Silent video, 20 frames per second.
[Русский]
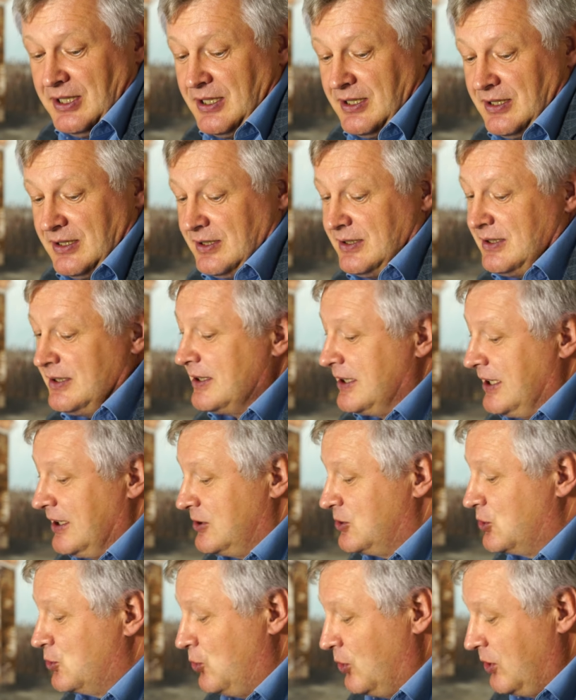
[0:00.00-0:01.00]
э,
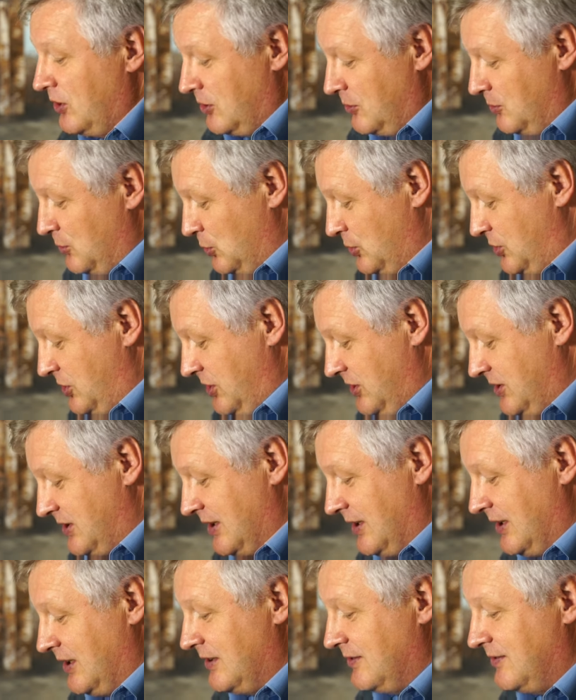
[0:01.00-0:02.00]
как школьном
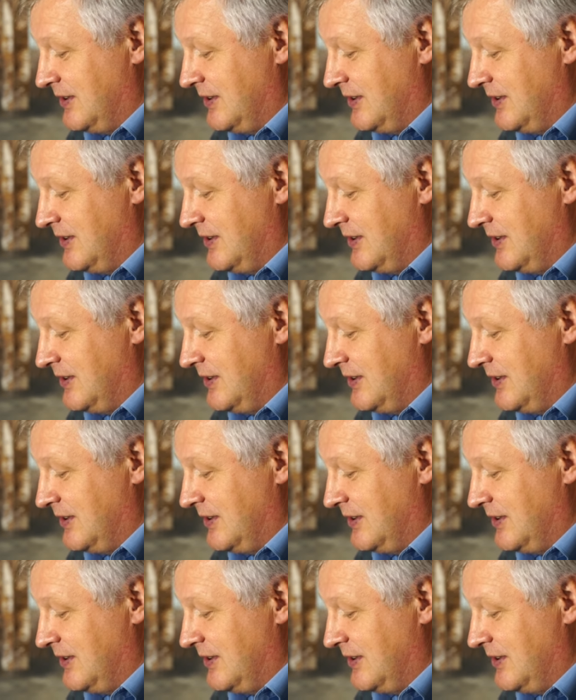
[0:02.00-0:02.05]
учителе.